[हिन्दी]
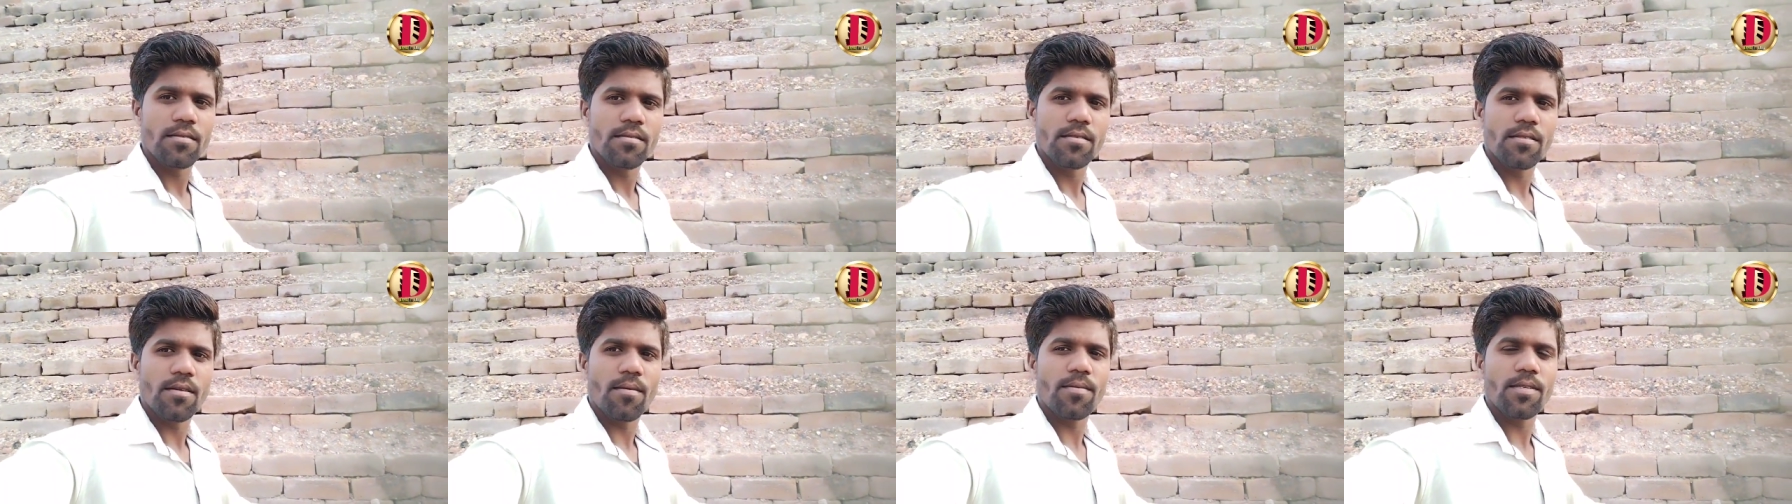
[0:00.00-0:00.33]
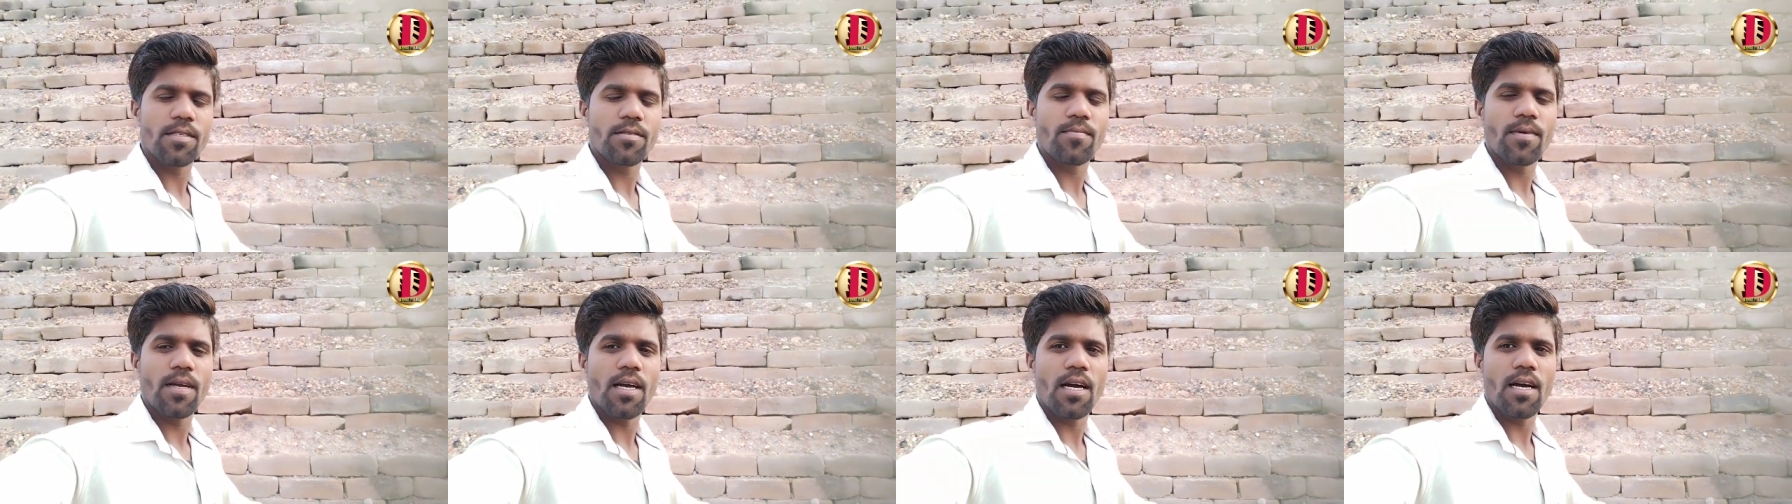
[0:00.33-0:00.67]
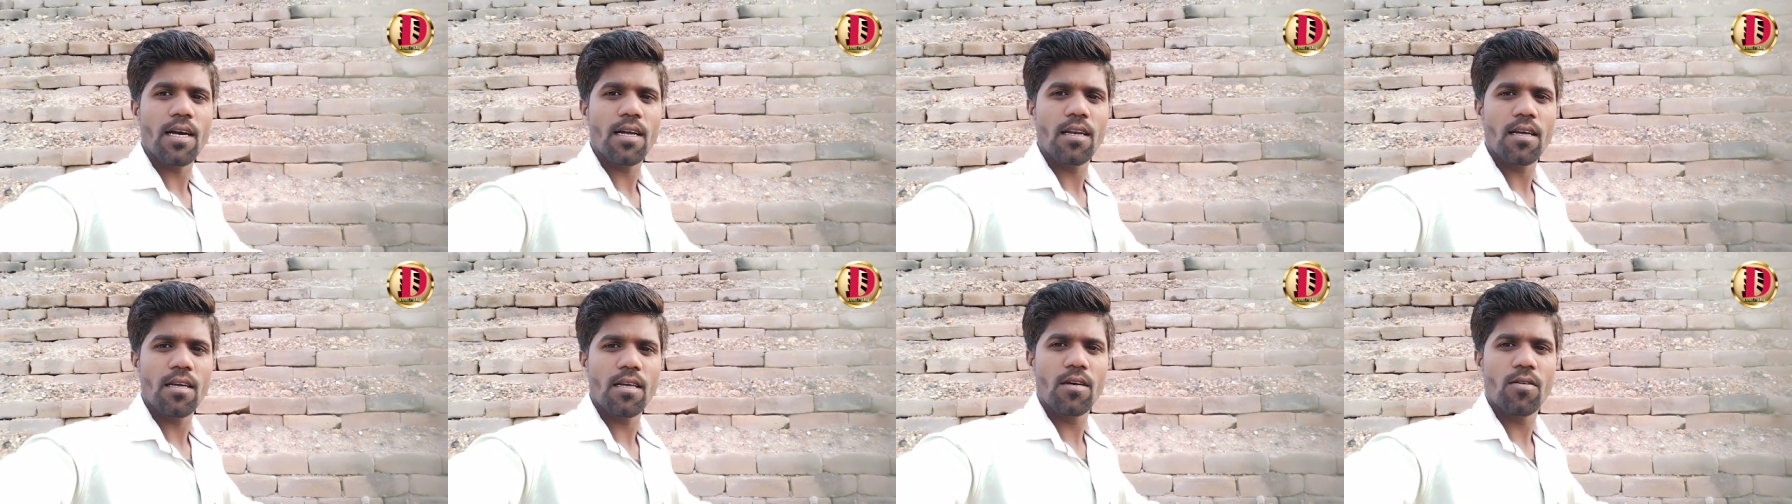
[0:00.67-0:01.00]
जब इसमें
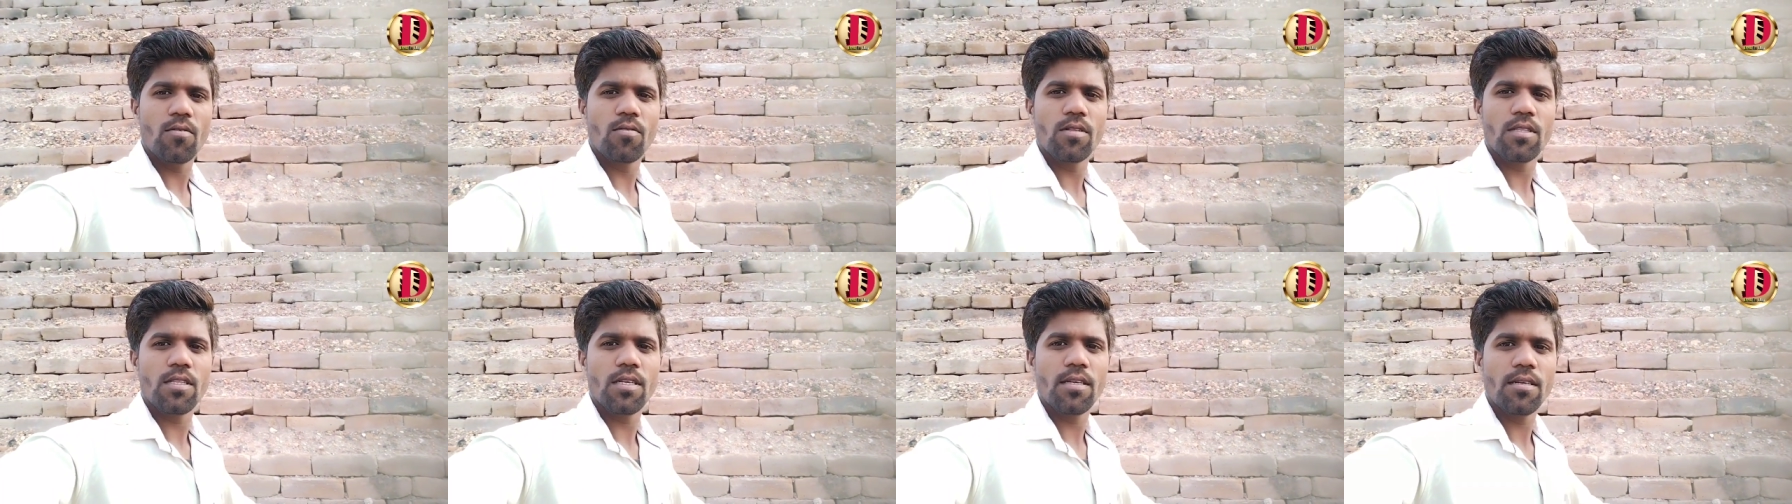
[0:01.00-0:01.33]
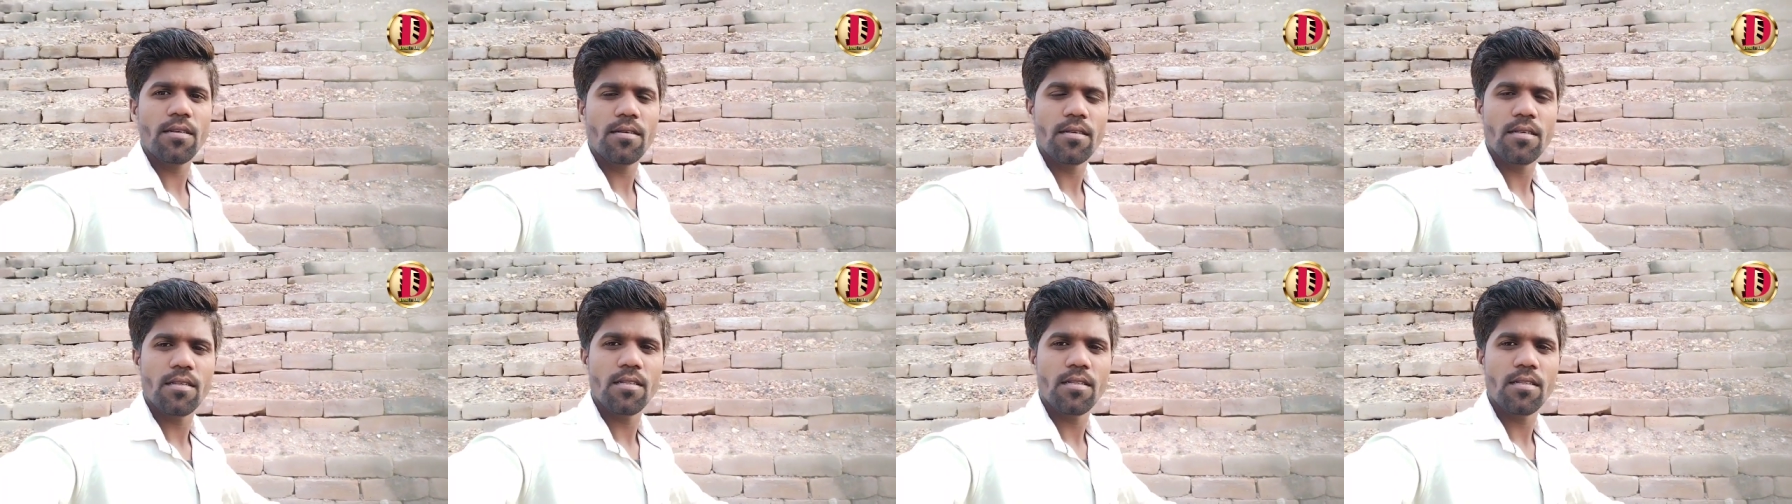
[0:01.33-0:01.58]
आग लगी हुई थी